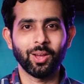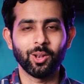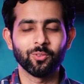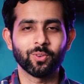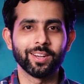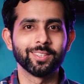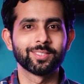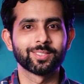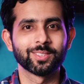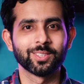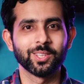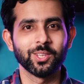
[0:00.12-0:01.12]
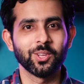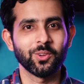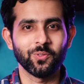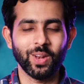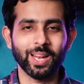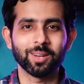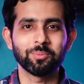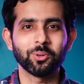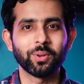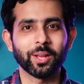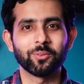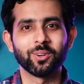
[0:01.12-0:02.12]
हेलो फ्रेंड्स वेलकम टू
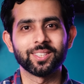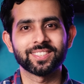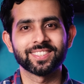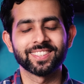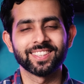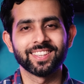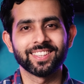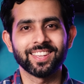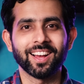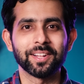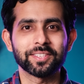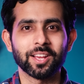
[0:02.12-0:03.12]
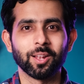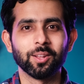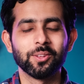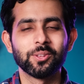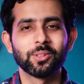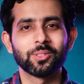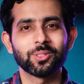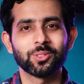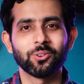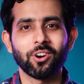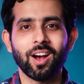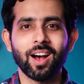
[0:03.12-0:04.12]
टेकवर्स क्या हाल चाल
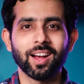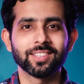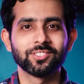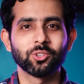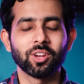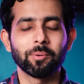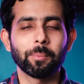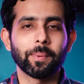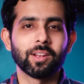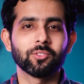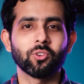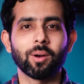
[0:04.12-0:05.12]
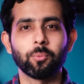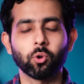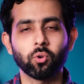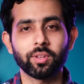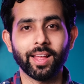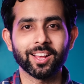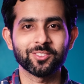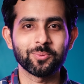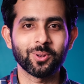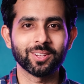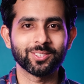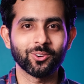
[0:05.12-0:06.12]
तो आज जो है मैं पहले तो आप लोग को थैंक्स
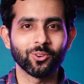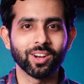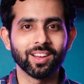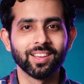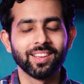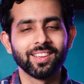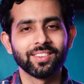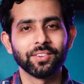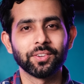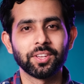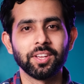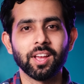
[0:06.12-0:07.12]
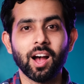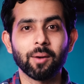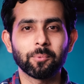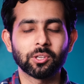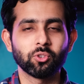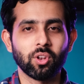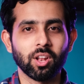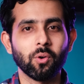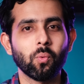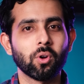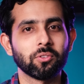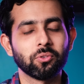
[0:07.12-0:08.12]
बोलना चाहूँगा क्योंकि आपका जो
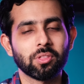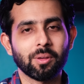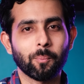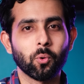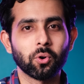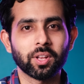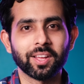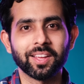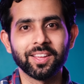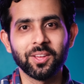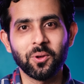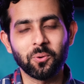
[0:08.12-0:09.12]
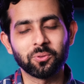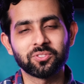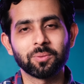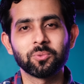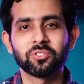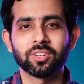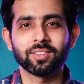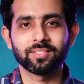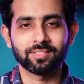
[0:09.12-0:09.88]
लव और जो सपोर्ट है उससे मुझे